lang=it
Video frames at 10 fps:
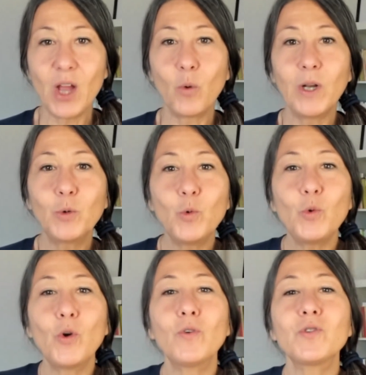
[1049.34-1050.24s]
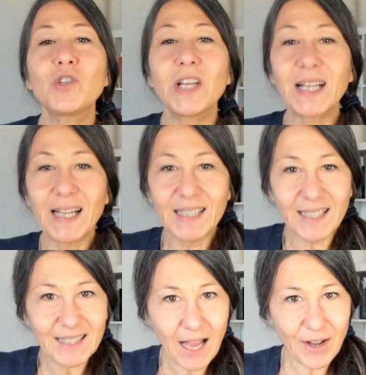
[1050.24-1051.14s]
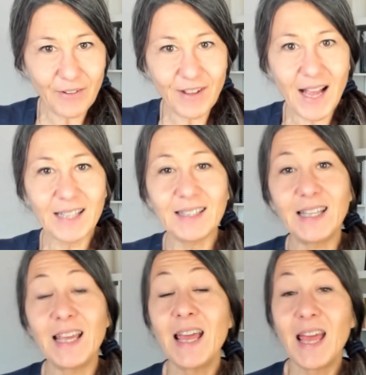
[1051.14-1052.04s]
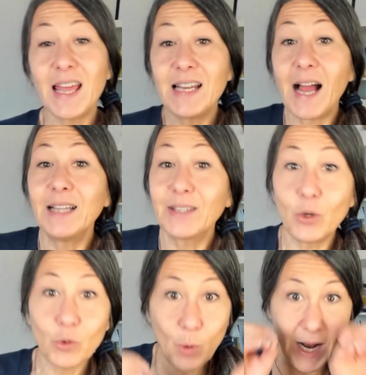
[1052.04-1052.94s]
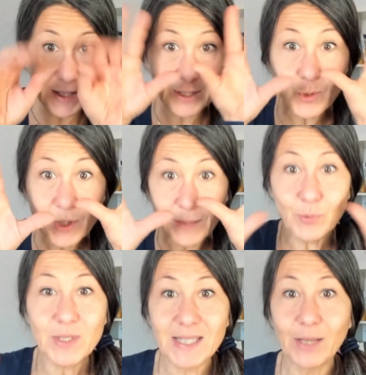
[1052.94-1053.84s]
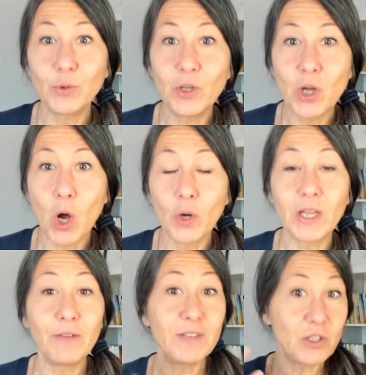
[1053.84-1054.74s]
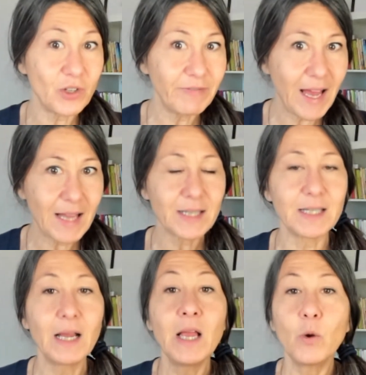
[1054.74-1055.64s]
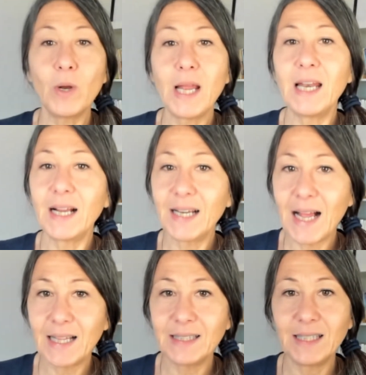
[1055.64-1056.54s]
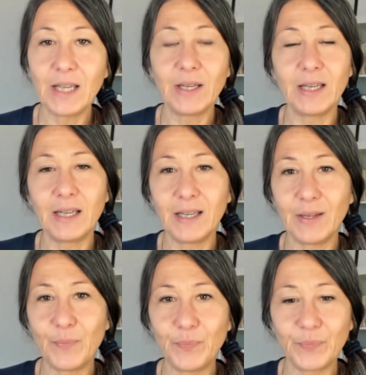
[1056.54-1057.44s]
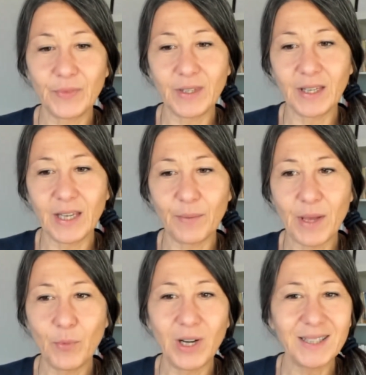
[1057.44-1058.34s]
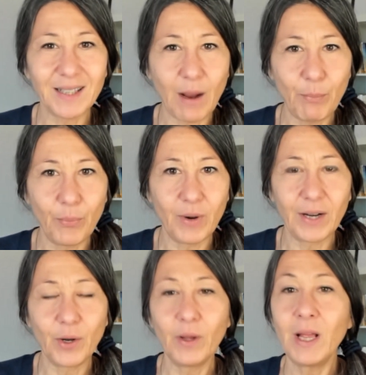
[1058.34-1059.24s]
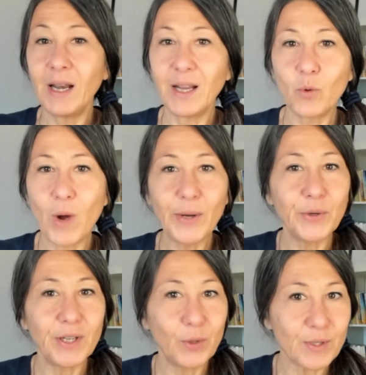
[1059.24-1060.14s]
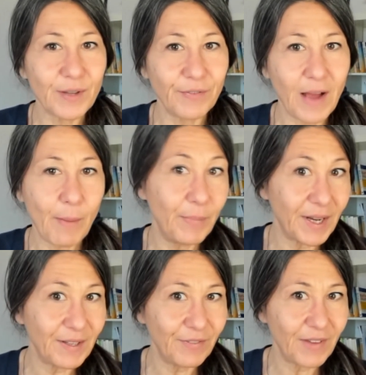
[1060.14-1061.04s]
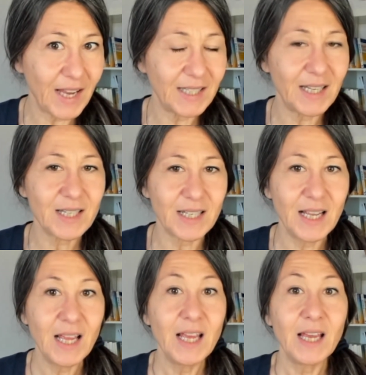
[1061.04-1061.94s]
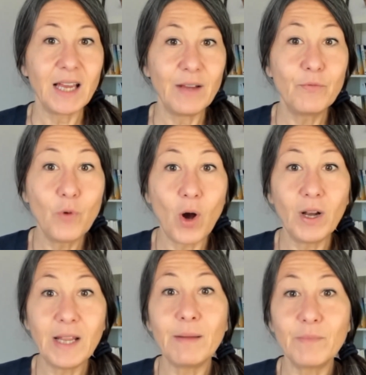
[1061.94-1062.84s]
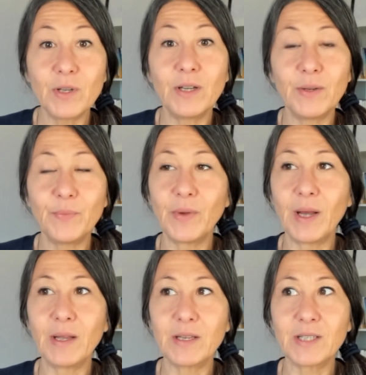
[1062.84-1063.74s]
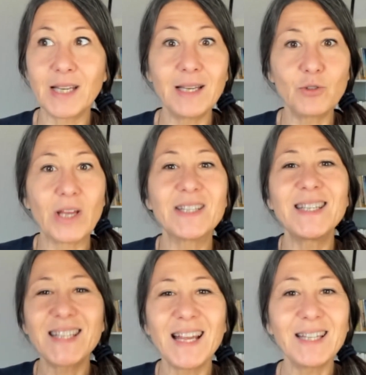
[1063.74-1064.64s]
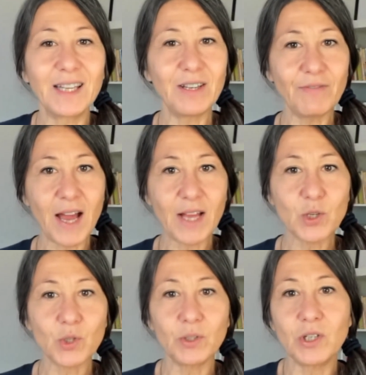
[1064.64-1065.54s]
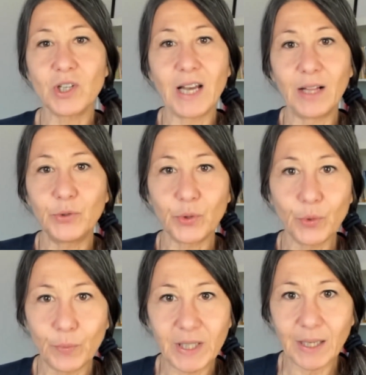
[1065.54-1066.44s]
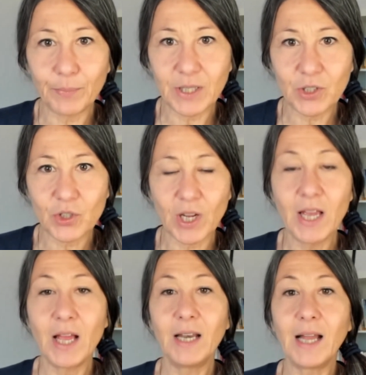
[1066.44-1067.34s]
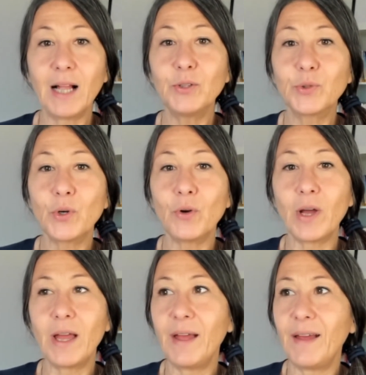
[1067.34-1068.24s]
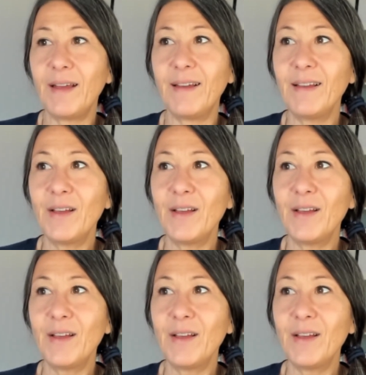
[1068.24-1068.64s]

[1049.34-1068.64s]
Qualcuno cerca di andare avanti e gli altri lo guardano strabuzzando gli occhi e viceversa. Qual è la grande, eh, chiamiamola trappola, no? L'acquario che cosa fa per difendersi? Eh, vuole, ehm, se, cioè, si sente diverso e dice l'altro non mi capisce, l'altro eh,